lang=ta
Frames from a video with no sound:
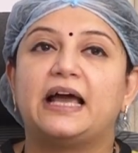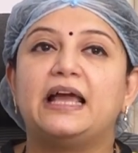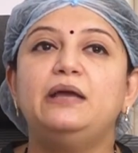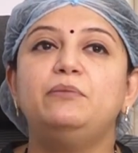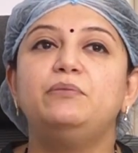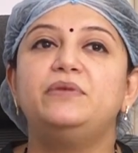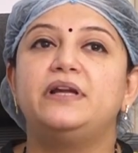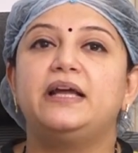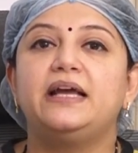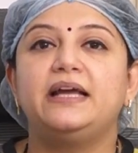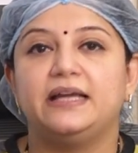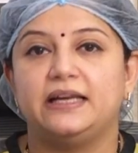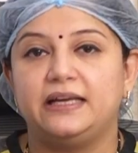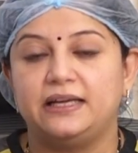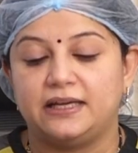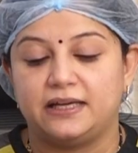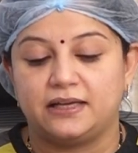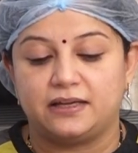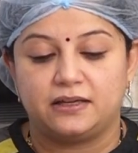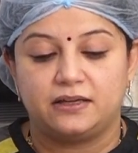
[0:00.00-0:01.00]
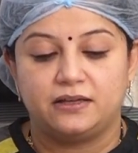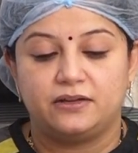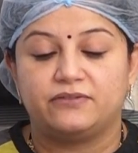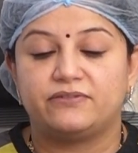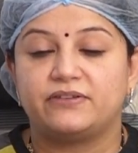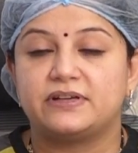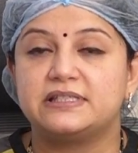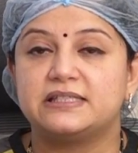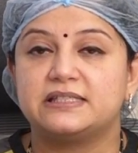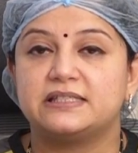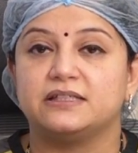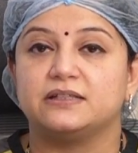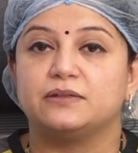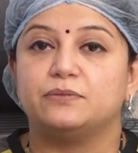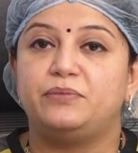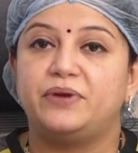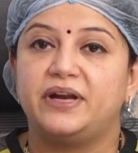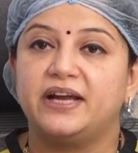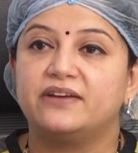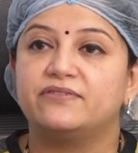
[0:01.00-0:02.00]
டைம்னா என்ன
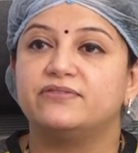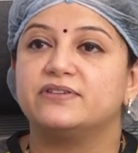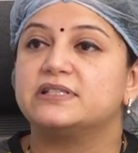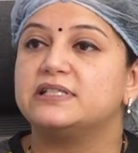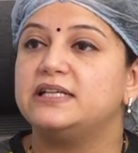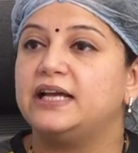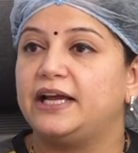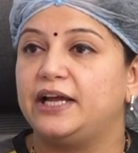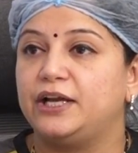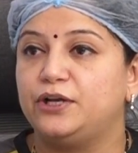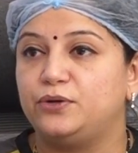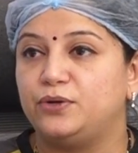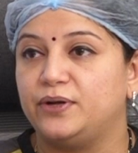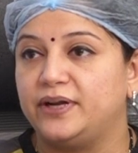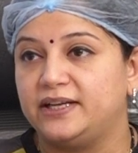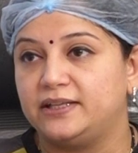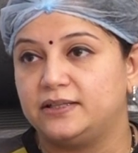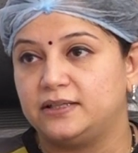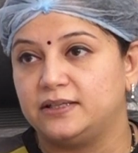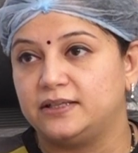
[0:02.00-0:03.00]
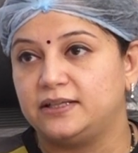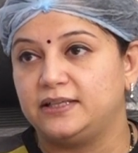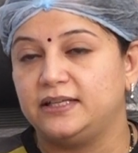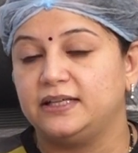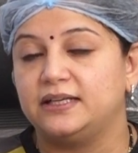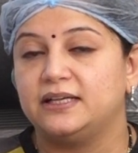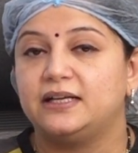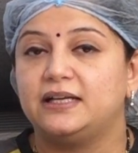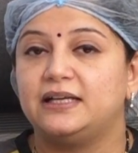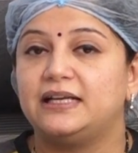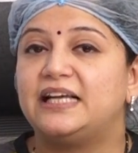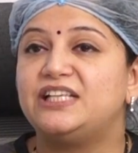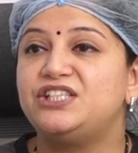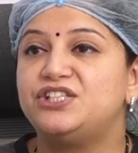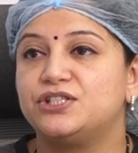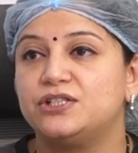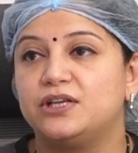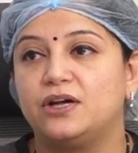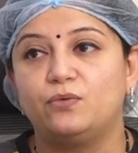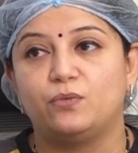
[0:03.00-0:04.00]
ஃபஸ்ட்டு பிரேக்ஃபாஸ்ட்னா எயிட் டு எயிட் தேர்ட்டி
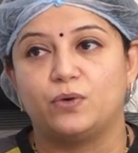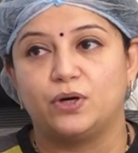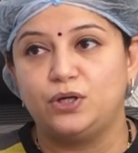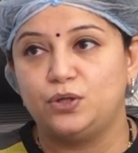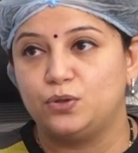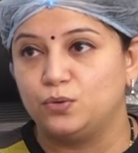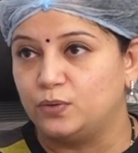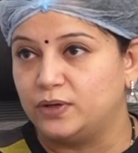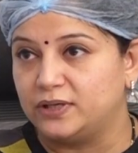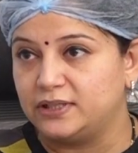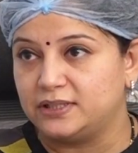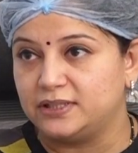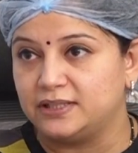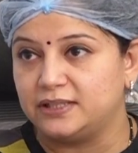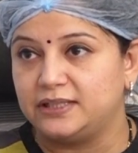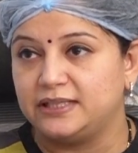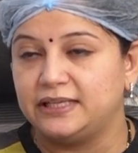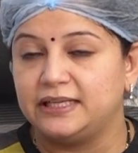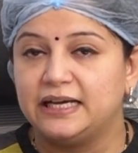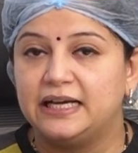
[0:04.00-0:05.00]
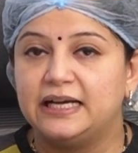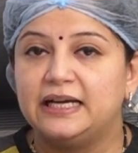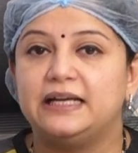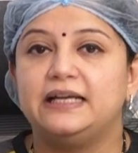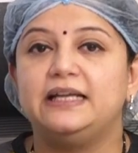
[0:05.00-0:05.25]
லஞ்ச்னால் ஒன் டு ஒன் தேர்ட்டி